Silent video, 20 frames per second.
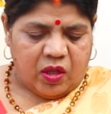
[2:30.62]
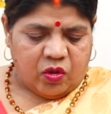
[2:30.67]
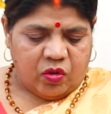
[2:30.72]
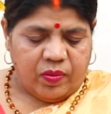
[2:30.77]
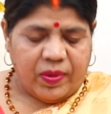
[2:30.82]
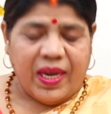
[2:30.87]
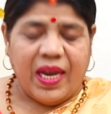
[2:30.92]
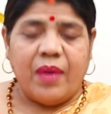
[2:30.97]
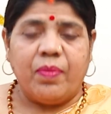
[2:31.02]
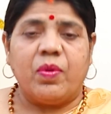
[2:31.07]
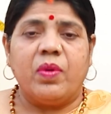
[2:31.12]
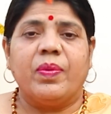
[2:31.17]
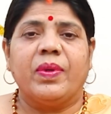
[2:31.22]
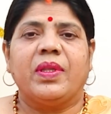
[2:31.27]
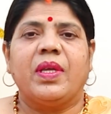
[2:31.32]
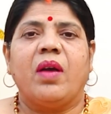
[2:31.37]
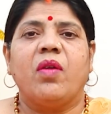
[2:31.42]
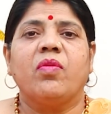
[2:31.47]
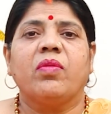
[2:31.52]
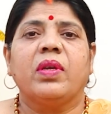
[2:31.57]
तो मैं आपको
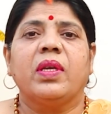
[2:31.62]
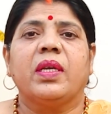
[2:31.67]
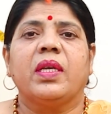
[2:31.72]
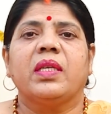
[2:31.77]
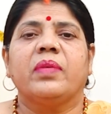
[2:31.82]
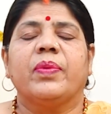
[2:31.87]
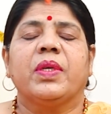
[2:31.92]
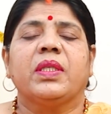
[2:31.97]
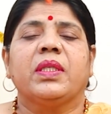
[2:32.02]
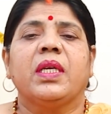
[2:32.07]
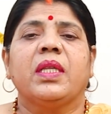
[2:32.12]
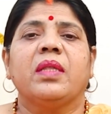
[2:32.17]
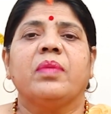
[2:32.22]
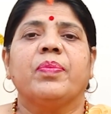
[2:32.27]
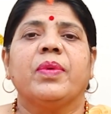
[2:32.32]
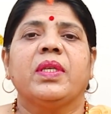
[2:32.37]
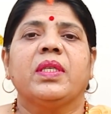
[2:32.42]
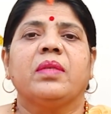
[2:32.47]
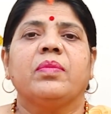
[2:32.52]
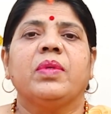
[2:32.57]
बताऊंगी कि इस बसंत
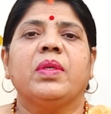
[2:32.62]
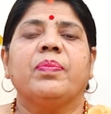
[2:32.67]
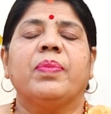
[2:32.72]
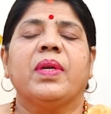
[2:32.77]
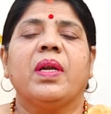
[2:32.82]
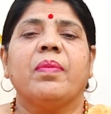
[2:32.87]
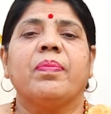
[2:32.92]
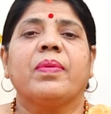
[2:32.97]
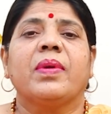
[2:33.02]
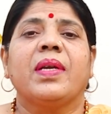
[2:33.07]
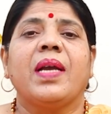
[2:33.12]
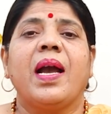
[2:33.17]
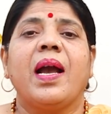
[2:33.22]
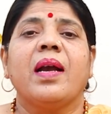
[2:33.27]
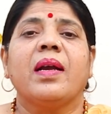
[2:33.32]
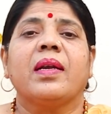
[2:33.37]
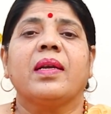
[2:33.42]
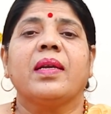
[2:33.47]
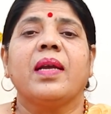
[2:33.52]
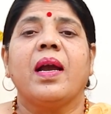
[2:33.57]
पंचमी पर आप
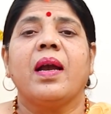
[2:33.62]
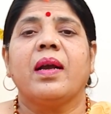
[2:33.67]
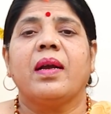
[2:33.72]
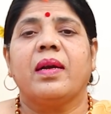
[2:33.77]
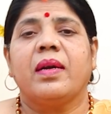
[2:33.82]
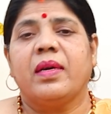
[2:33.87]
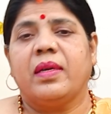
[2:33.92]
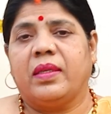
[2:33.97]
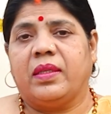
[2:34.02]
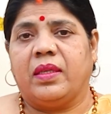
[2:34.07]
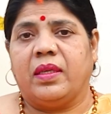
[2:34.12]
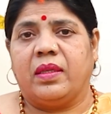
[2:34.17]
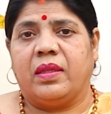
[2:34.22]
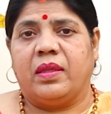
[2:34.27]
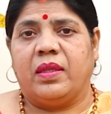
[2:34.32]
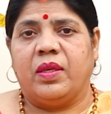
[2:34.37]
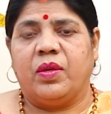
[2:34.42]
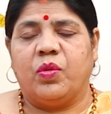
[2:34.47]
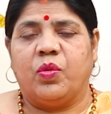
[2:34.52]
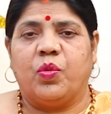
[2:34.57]
क्या क्या कर
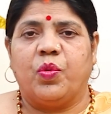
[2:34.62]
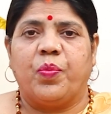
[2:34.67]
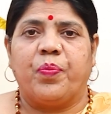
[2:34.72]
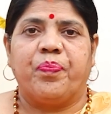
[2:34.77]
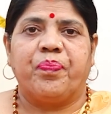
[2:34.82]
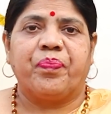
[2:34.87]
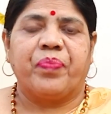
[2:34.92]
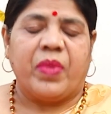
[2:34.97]
सकते हो